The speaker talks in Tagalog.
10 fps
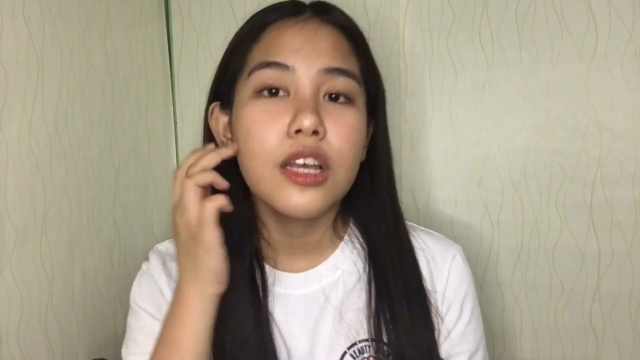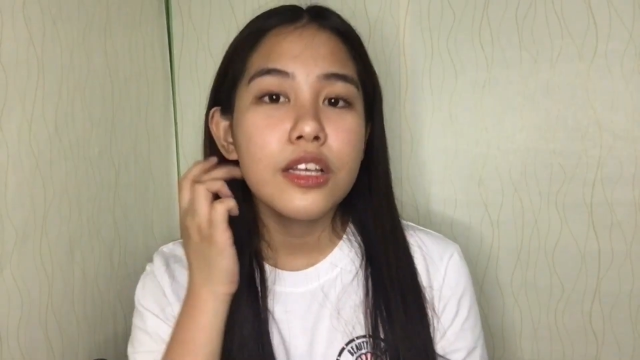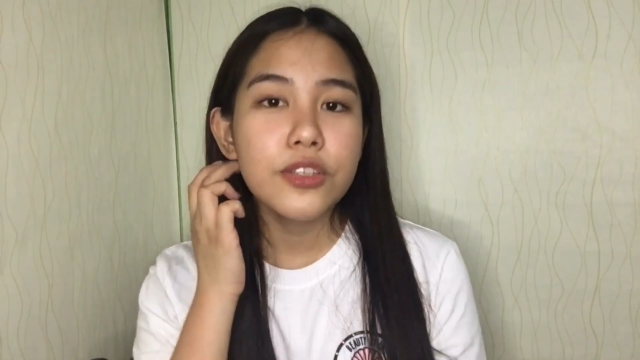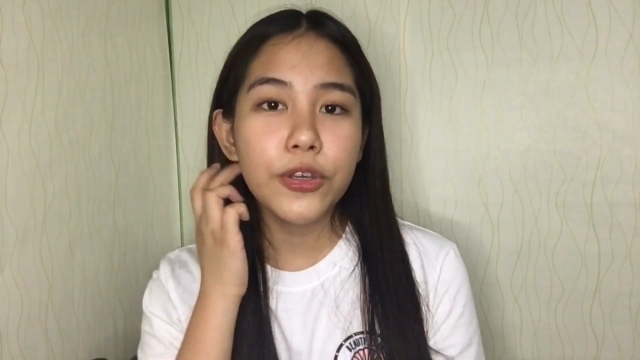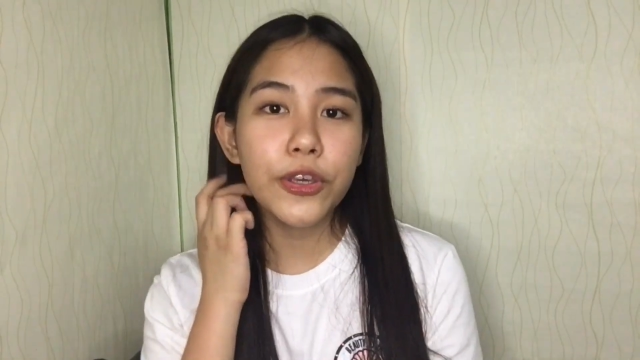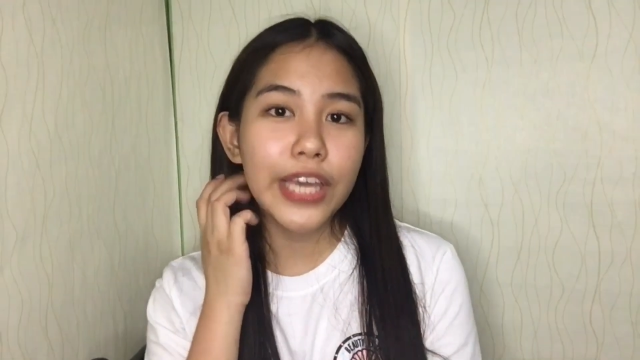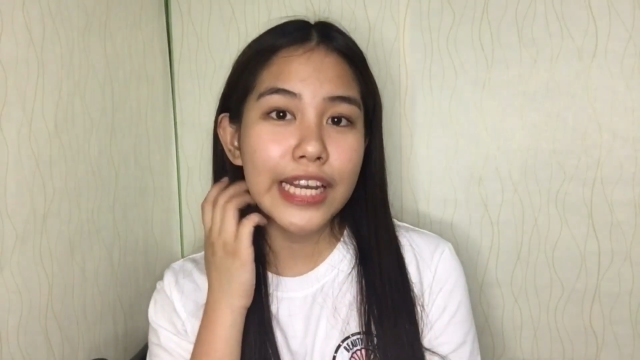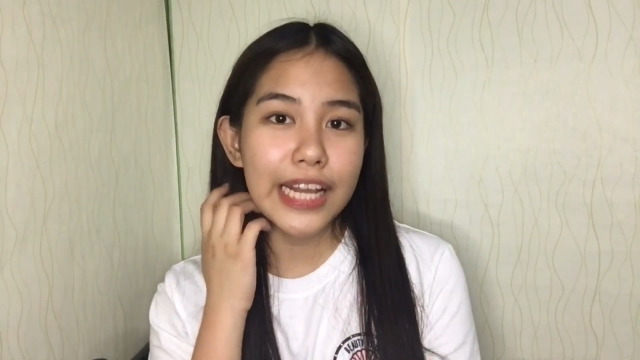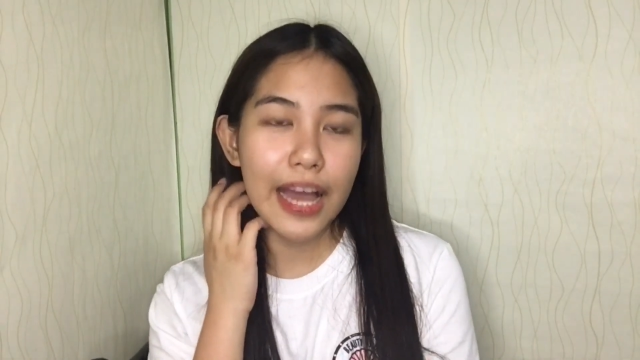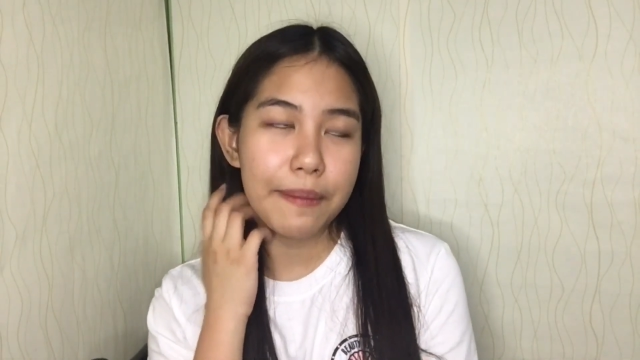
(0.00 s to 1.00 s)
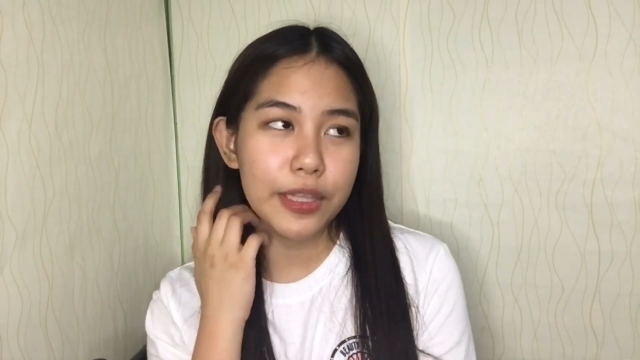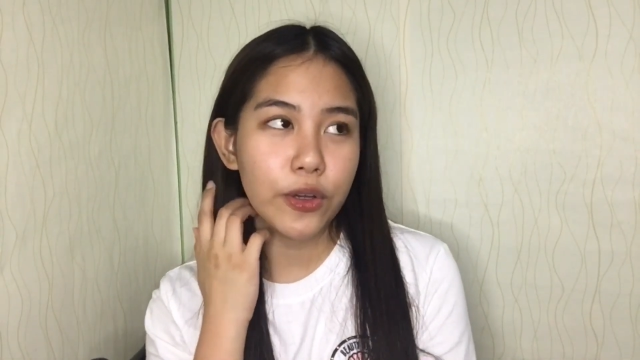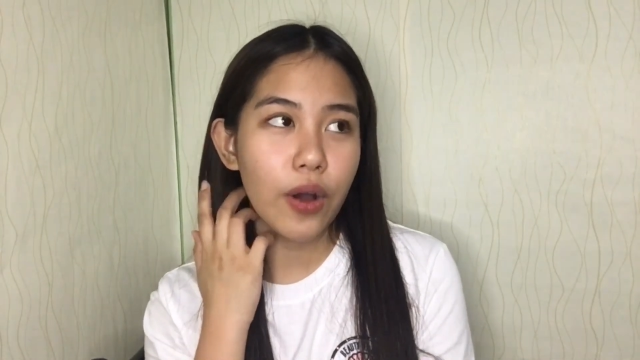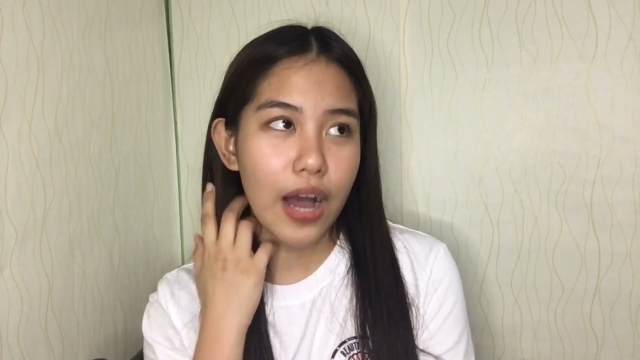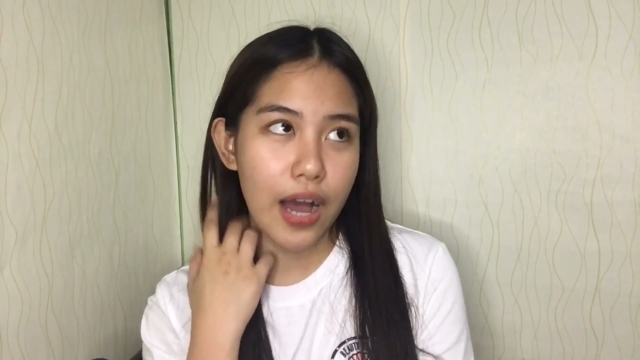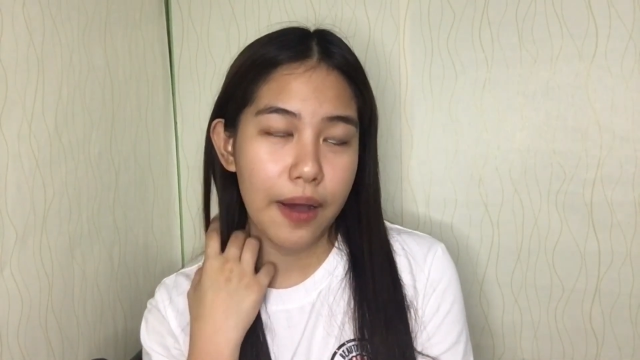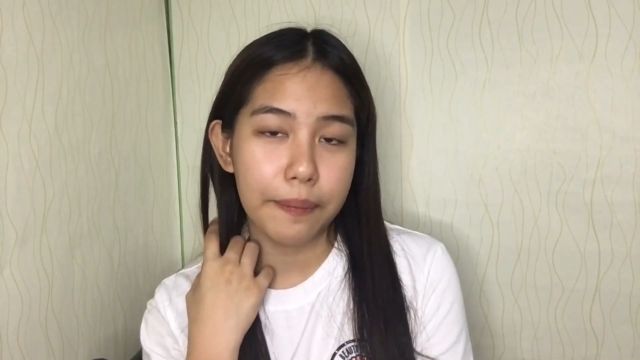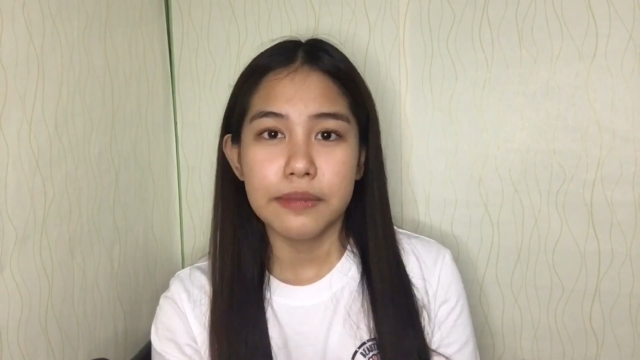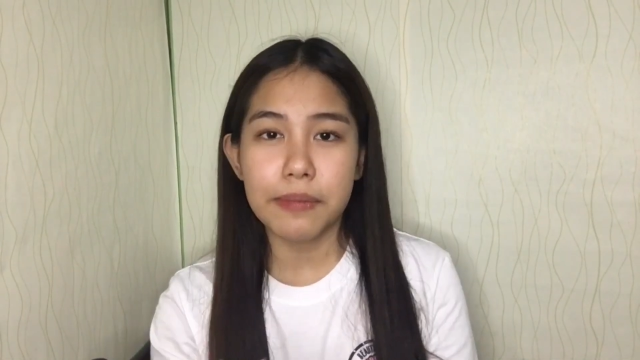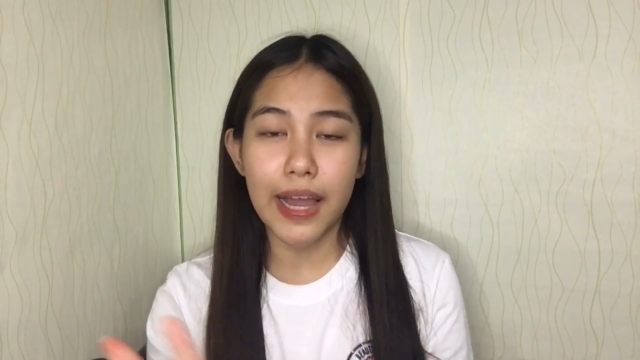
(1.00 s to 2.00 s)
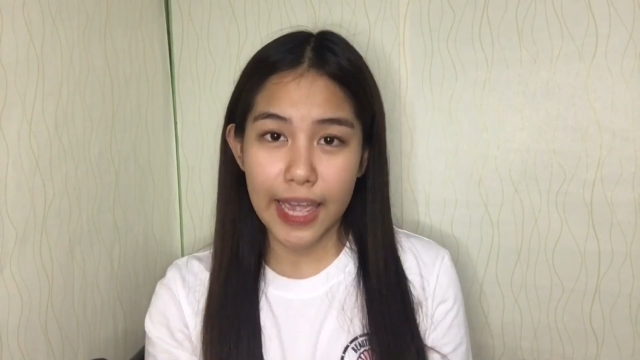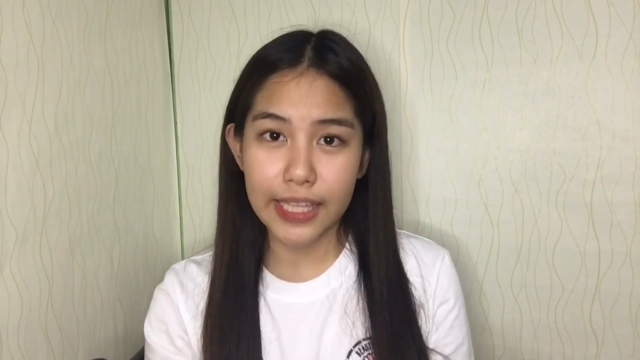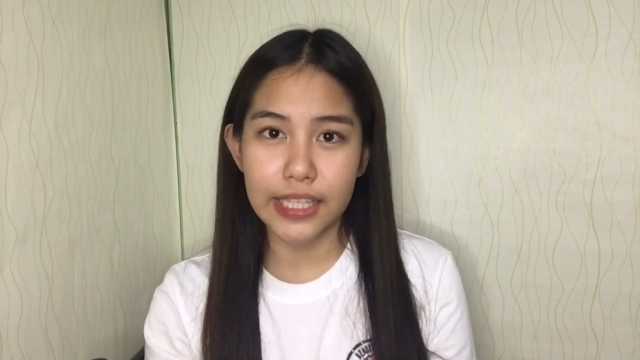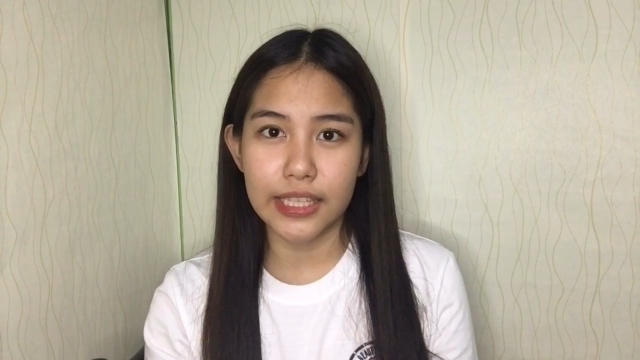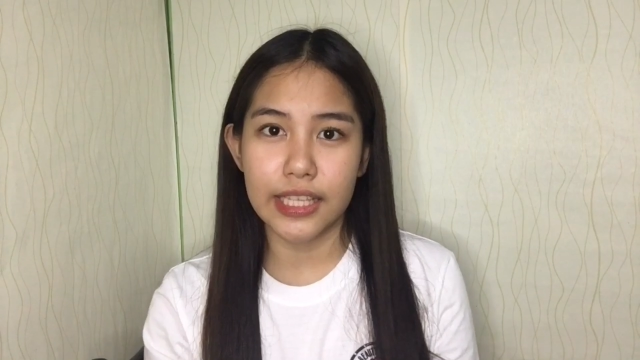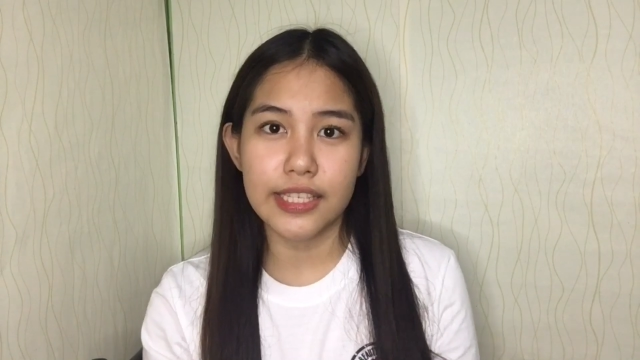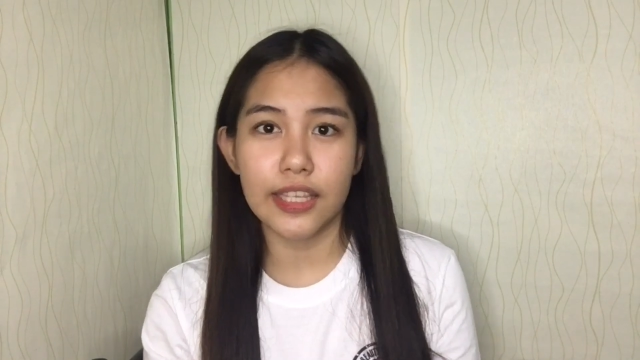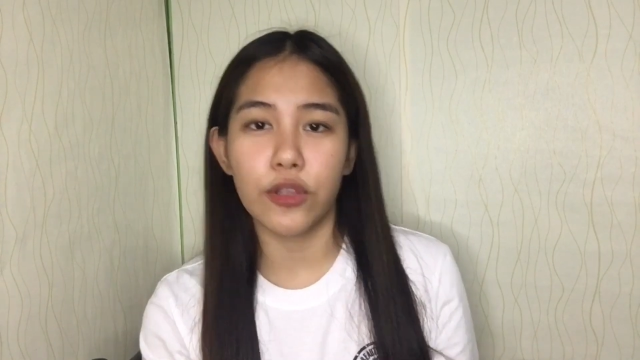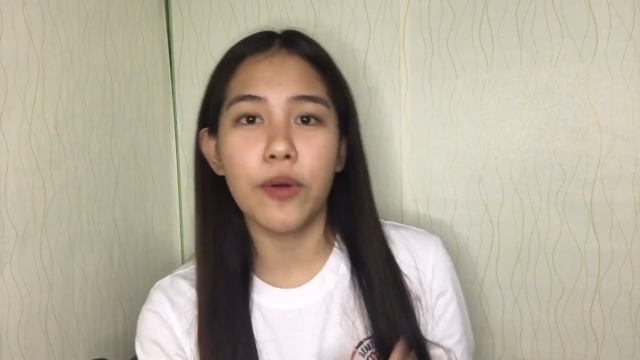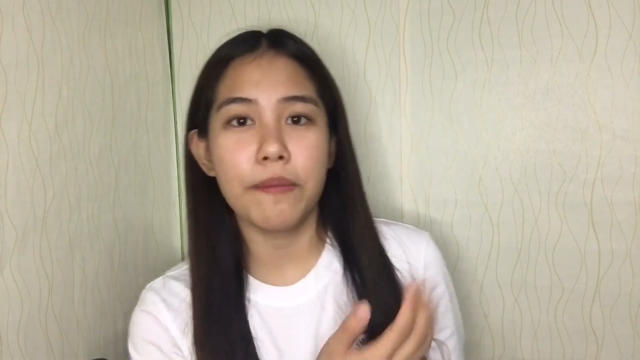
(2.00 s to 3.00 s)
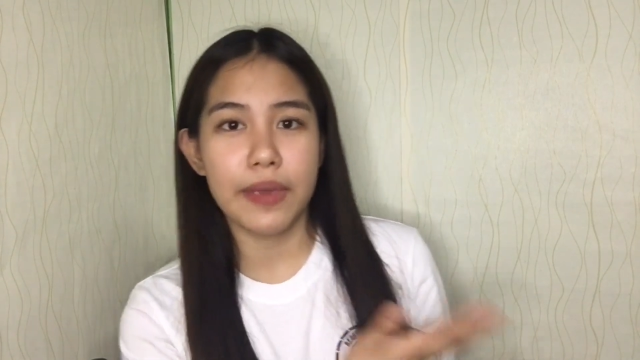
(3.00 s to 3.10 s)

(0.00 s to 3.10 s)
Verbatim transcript: So, yung ginagamit kong app, pang-edit, isa tong